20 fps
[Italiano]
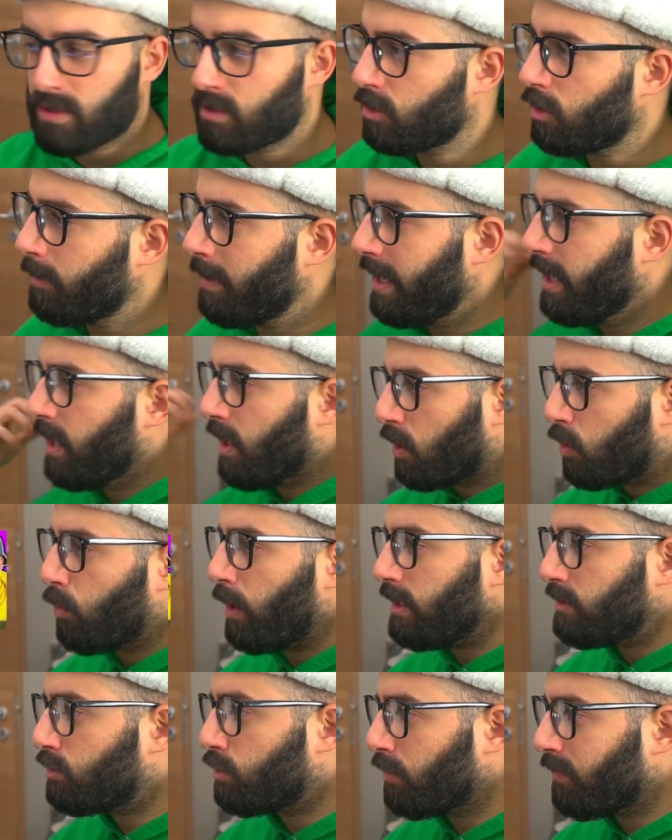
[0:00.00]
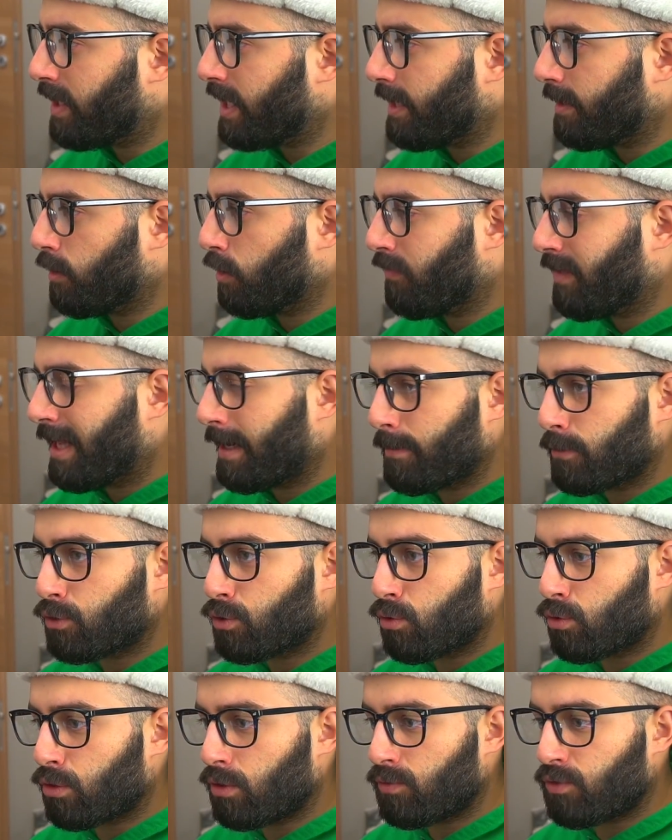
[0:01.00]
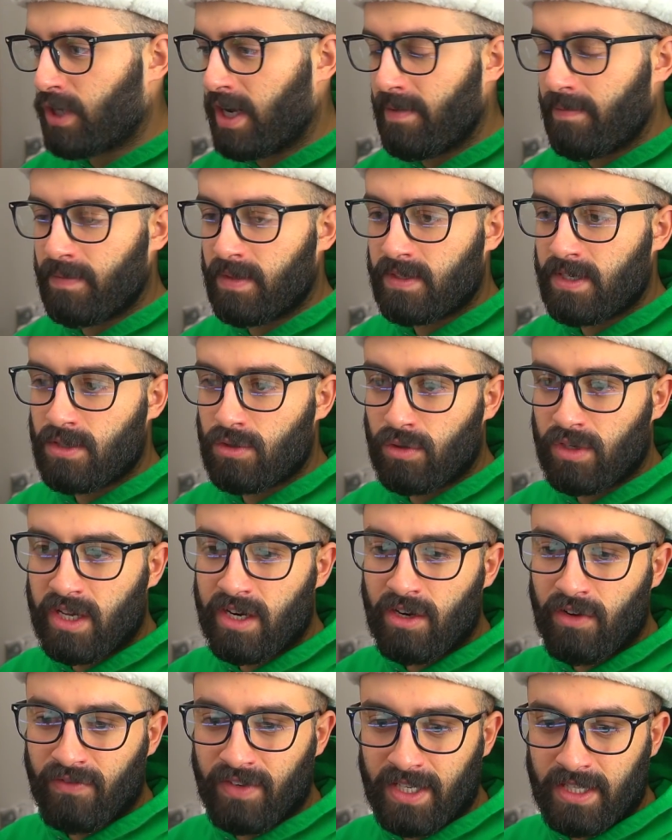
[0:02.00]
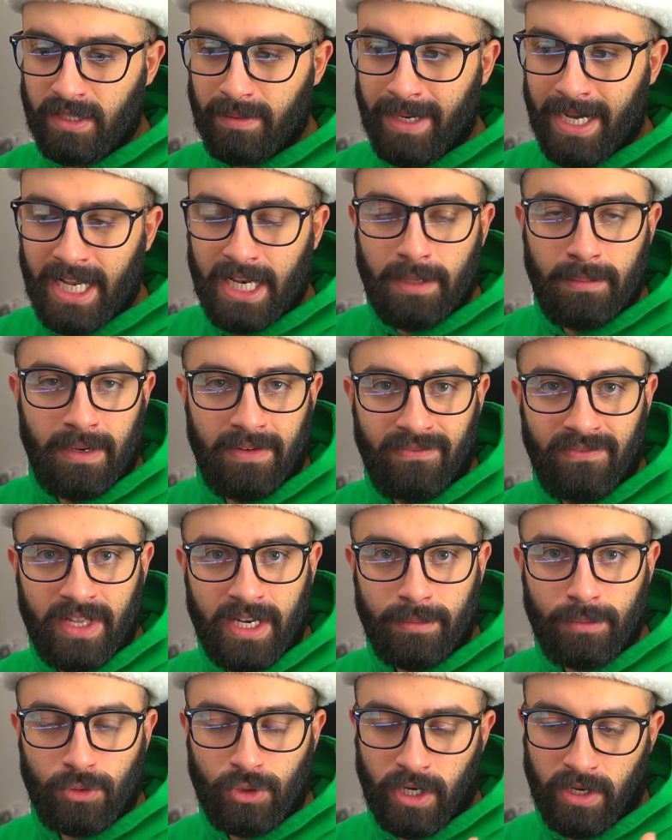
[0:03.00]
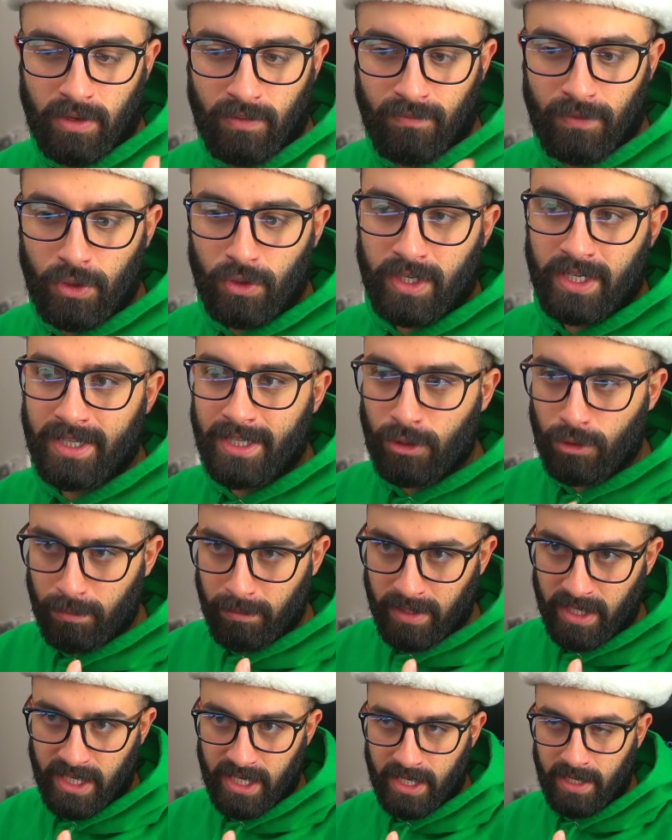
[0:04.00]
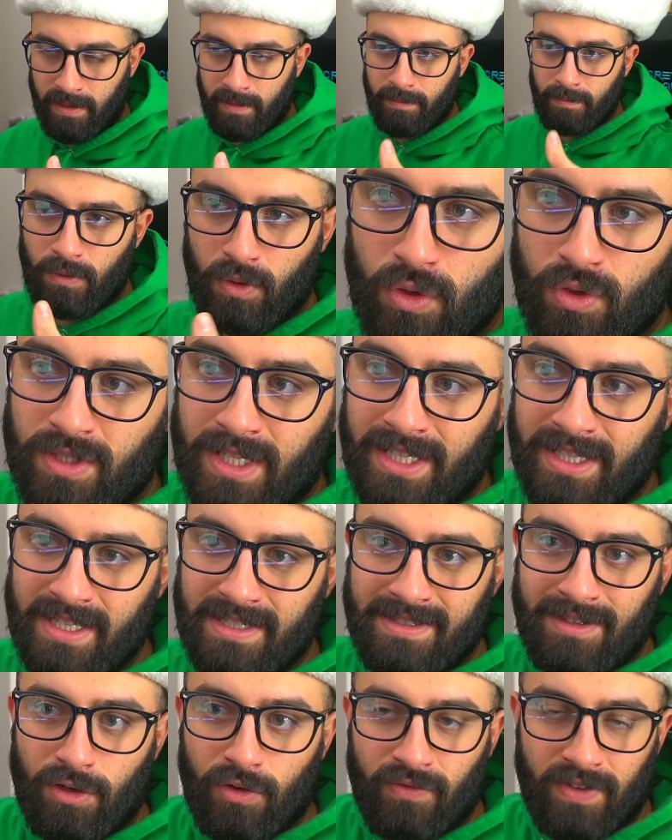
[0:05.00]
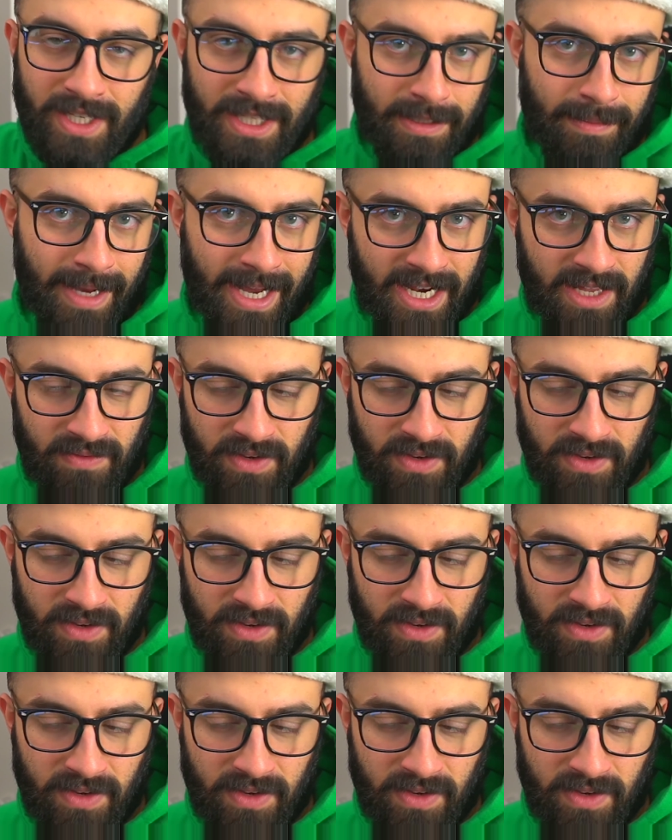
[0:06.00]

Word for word: Siccome questo video vi era piaciuto, cioè, nel senso, erano finiti male, ma vi era, piaciuto, cioè, era un video che è andato bene, nonostante siano finiti male i